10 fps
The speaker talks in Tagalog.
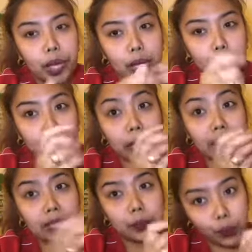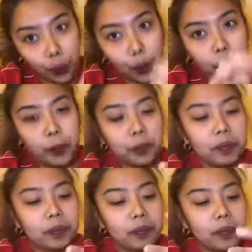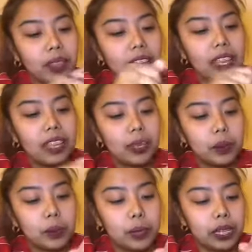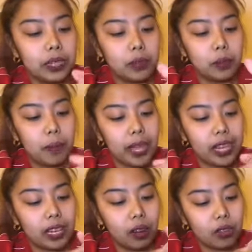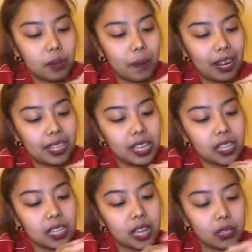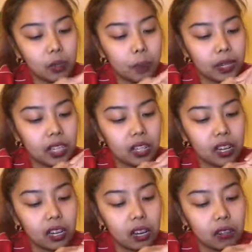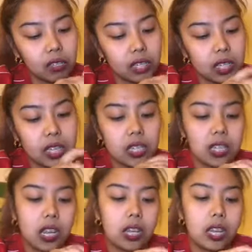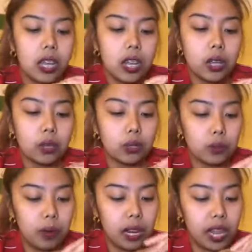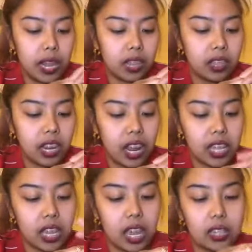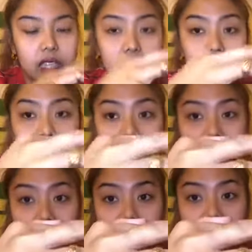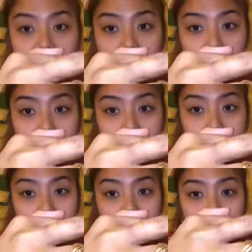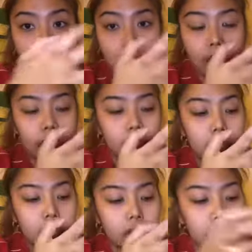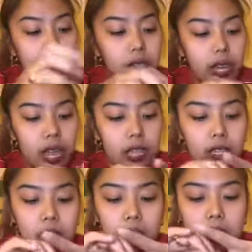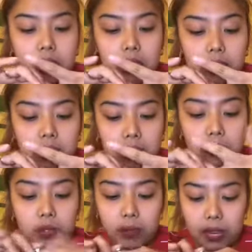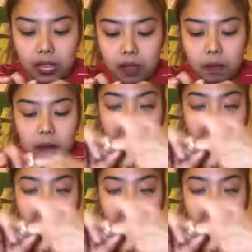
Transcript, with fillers: tulad ko, tulad ko, mahilig ako sa mga singsing. So, pag nagtanggal ako ng singsing, usually, ayan, dry yan. Kita nyo. So, ayan, katulad yan. Usually, pag